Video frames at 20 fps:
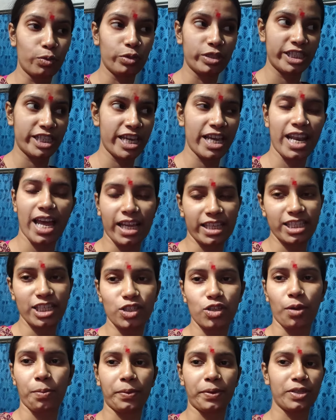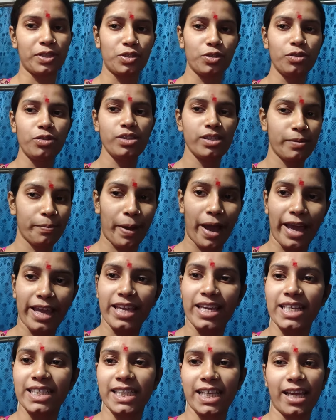গুছিয়ে রাখছি সব কিছু ভাই
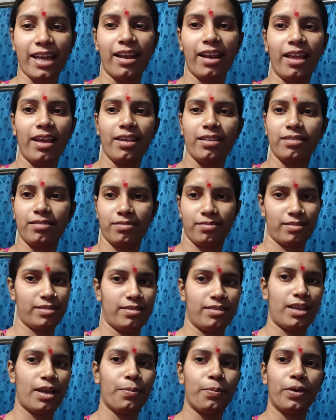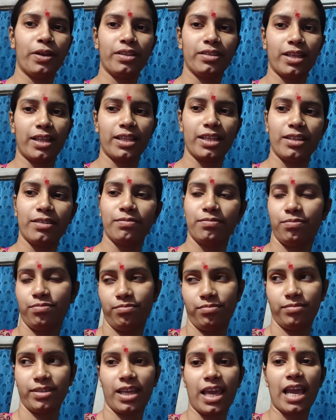এসে গেলেই তারপরে তাদের
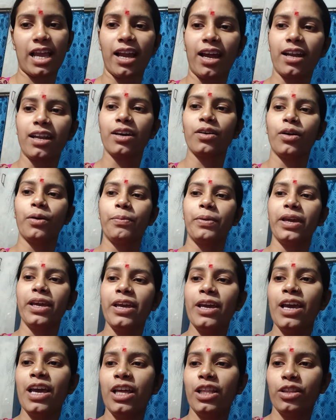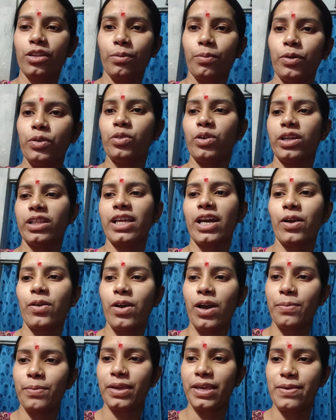কেক কাটা হবে তো বন্ধুরা
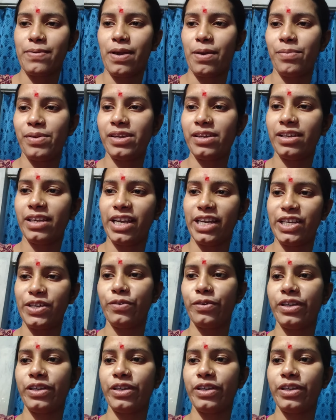দেখো আমি কিভাবে রেডি